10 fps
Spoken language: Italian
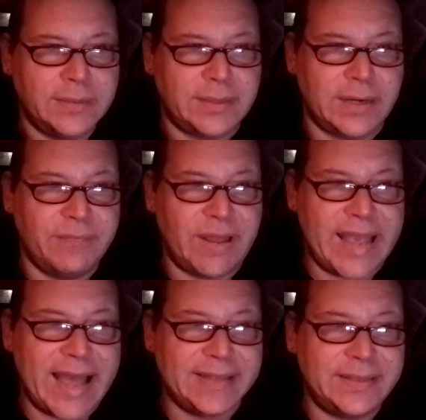Tra le
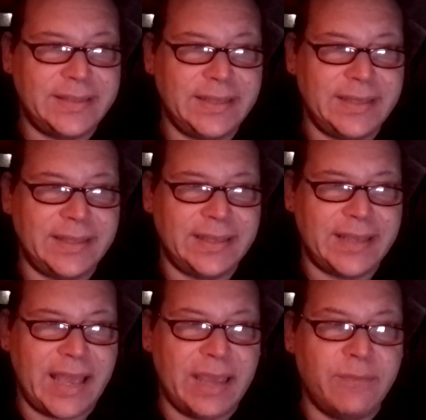varianti
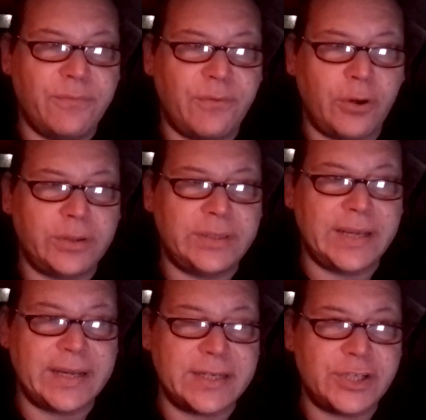è in
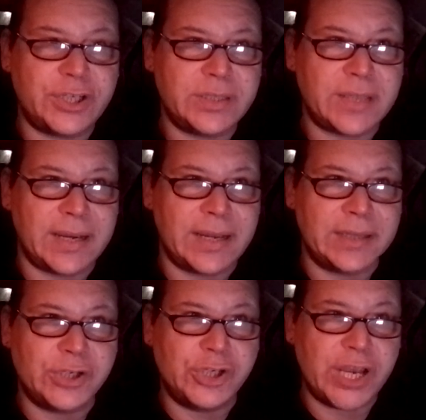forte crescita la
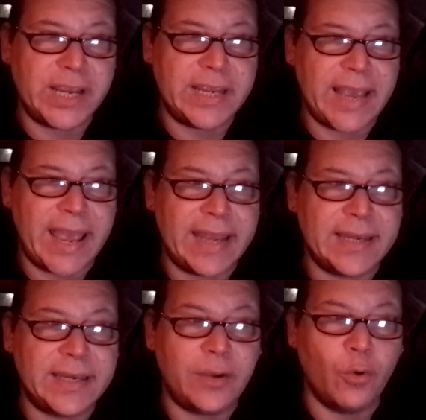
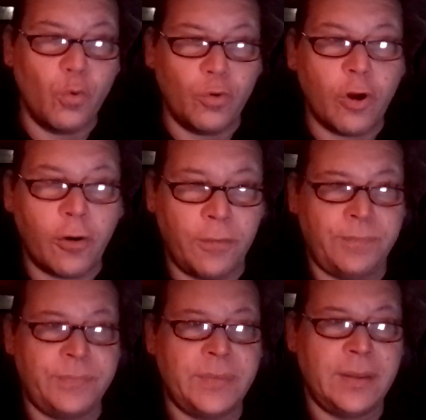JN1
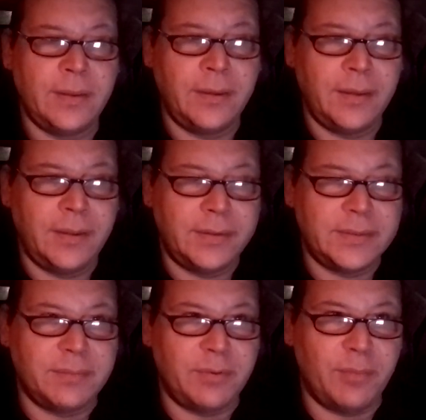
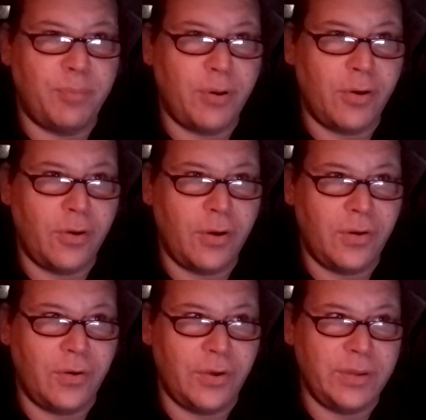Sembra un
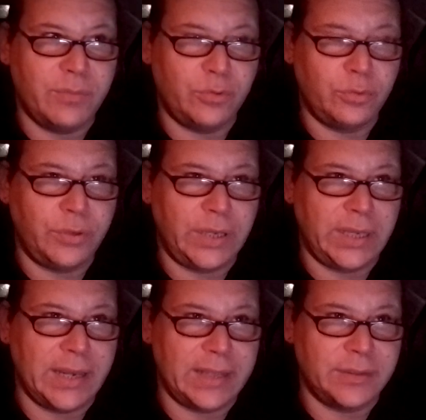po' i
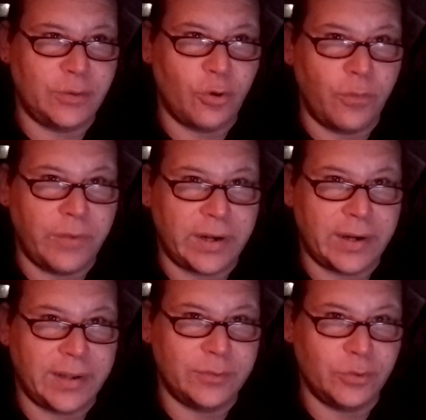motori Land
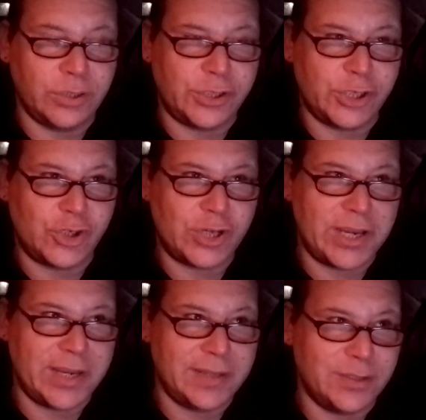Rover
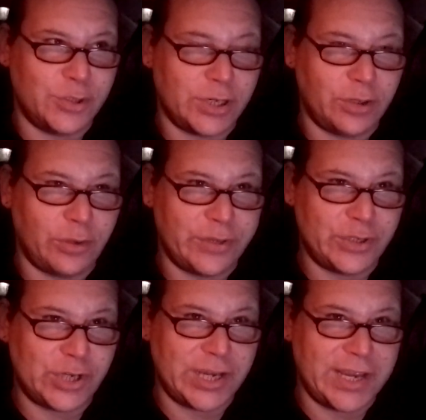12J,
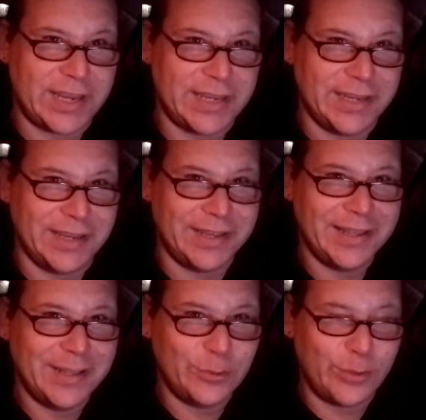19J,
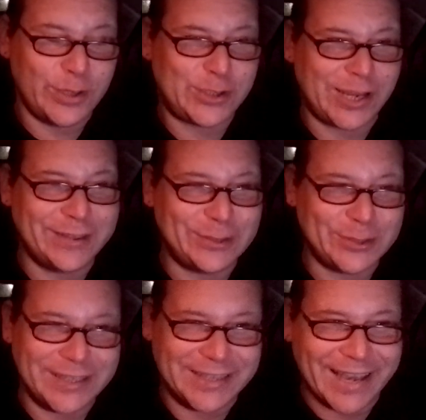
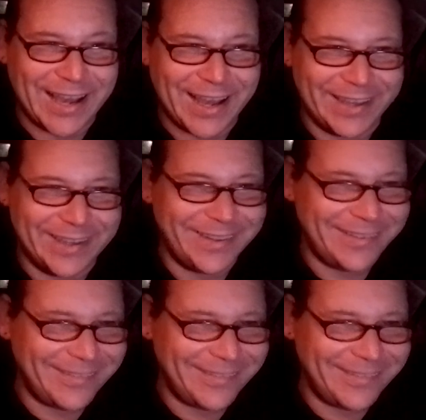200 TDI.